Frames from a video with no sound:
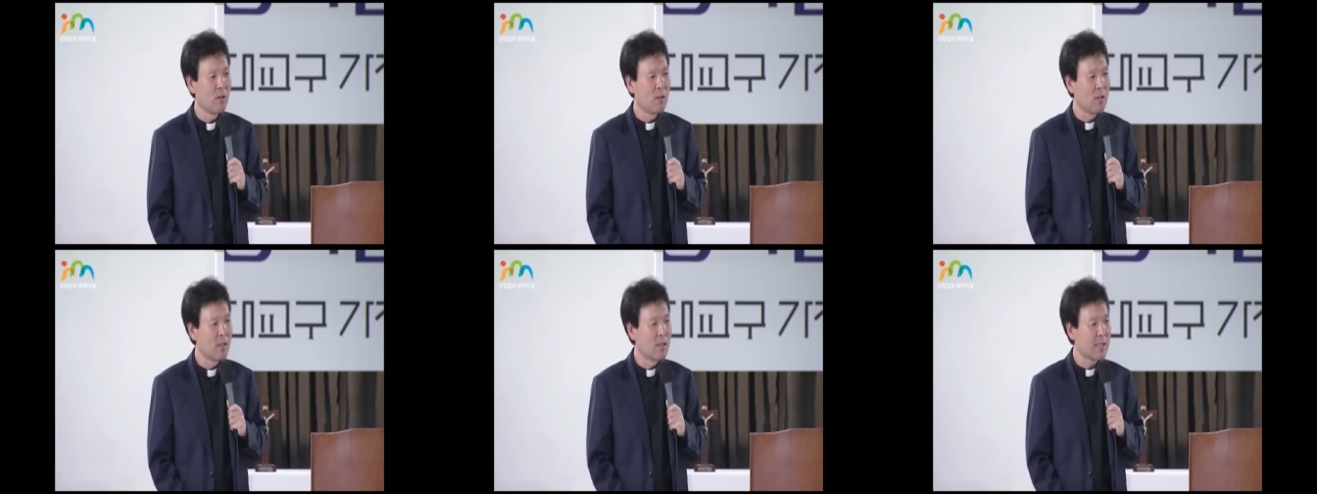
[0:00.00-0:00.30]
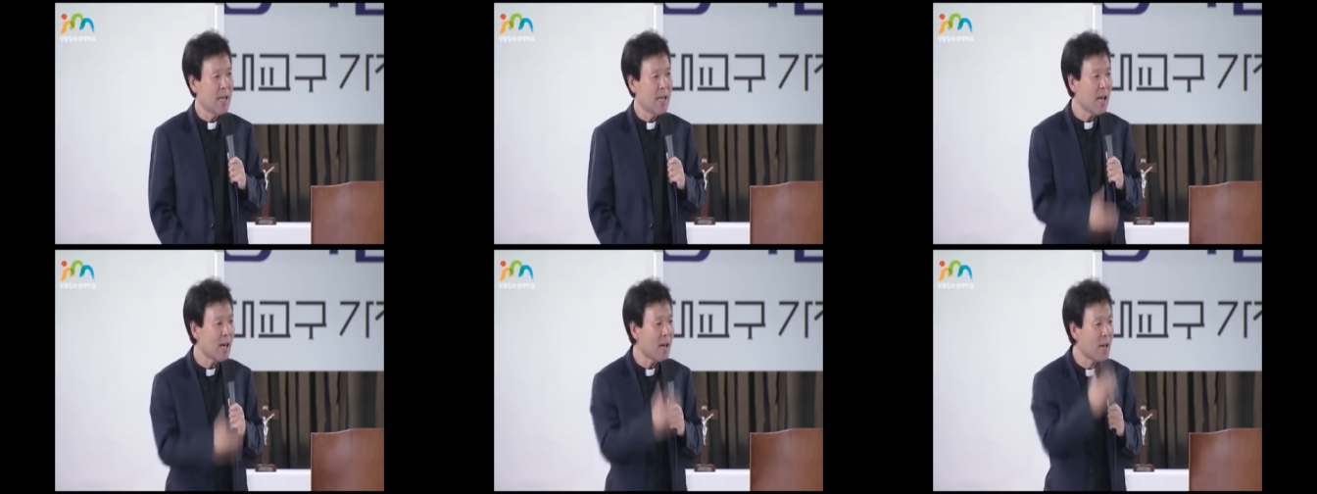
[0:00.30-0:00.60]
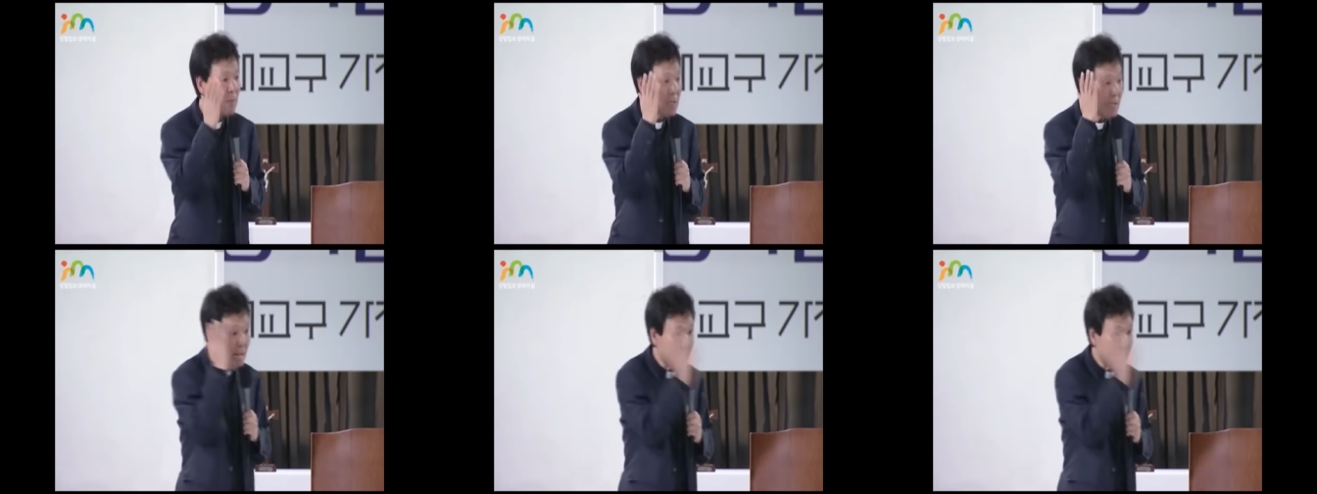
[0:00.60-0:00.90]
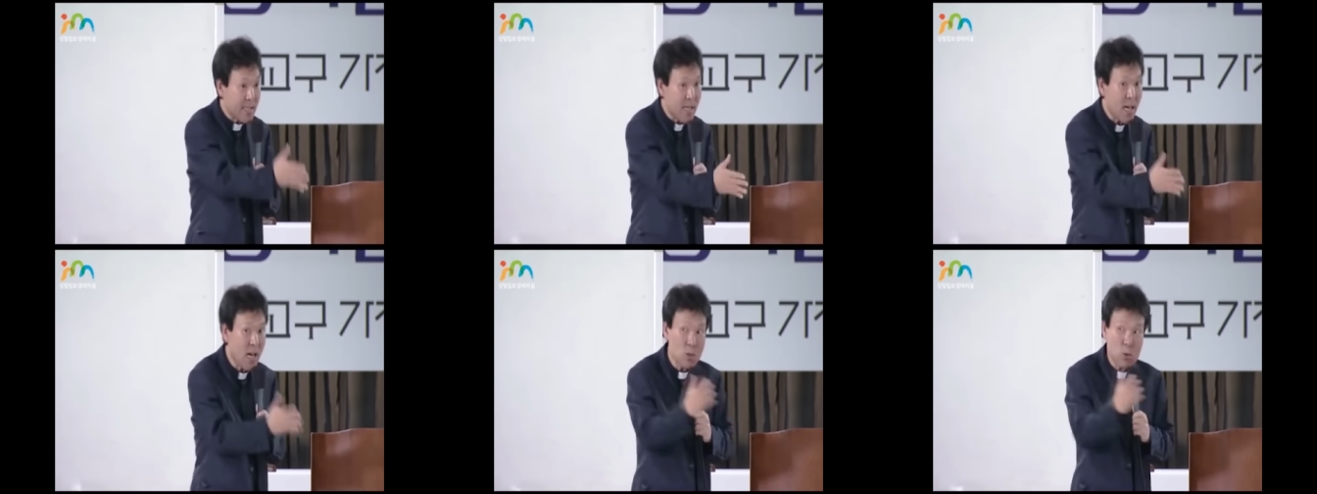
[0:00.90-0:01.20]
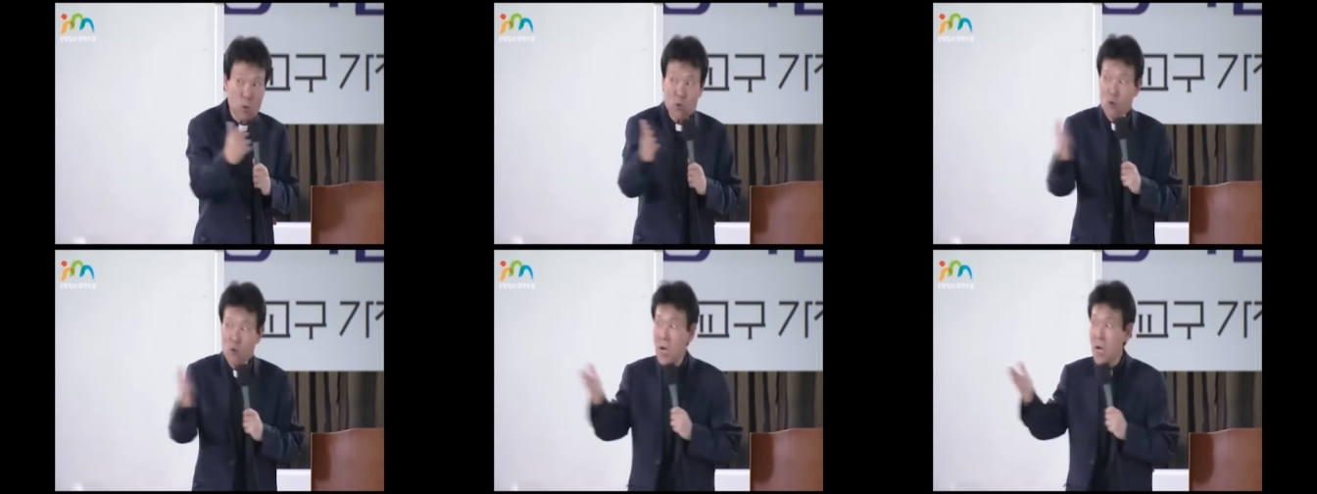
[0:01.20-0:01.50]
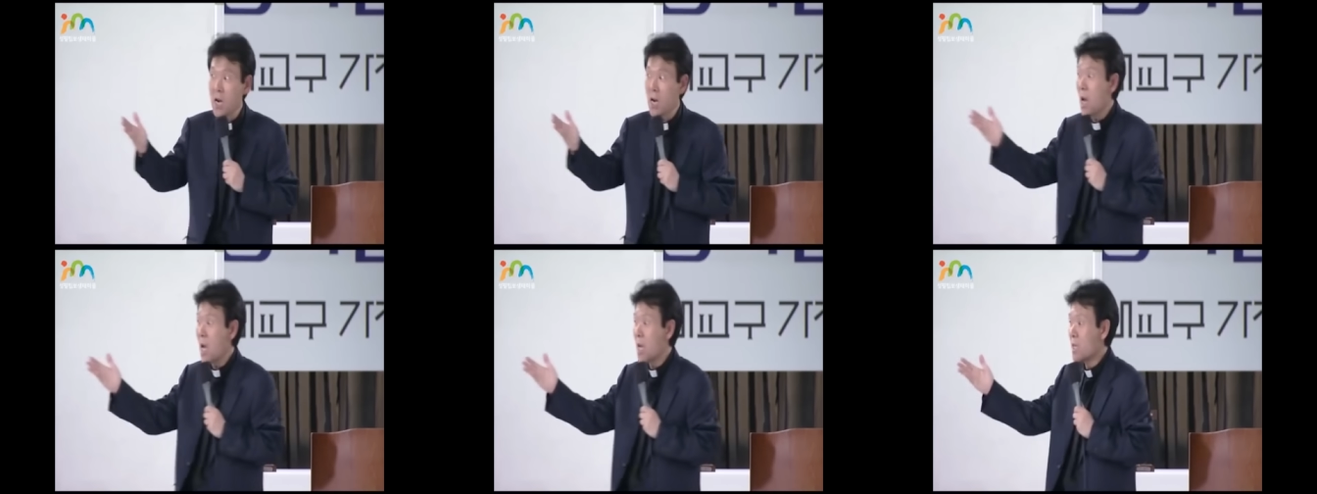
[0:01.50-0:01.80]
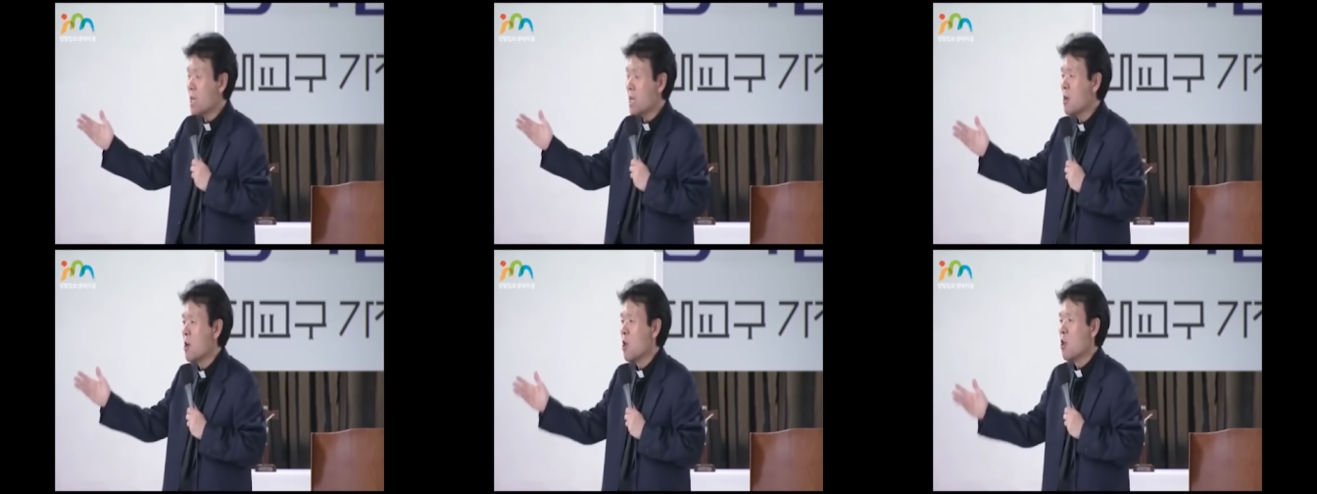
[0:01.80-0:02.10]
사람 자체가 소중한 거
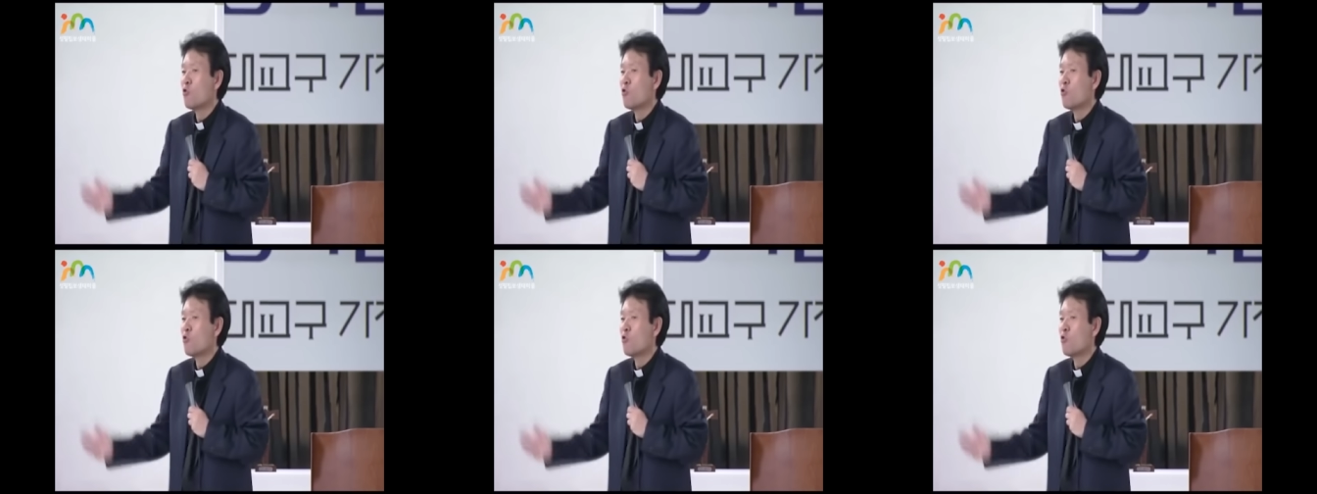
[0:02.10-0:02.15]
아니에요?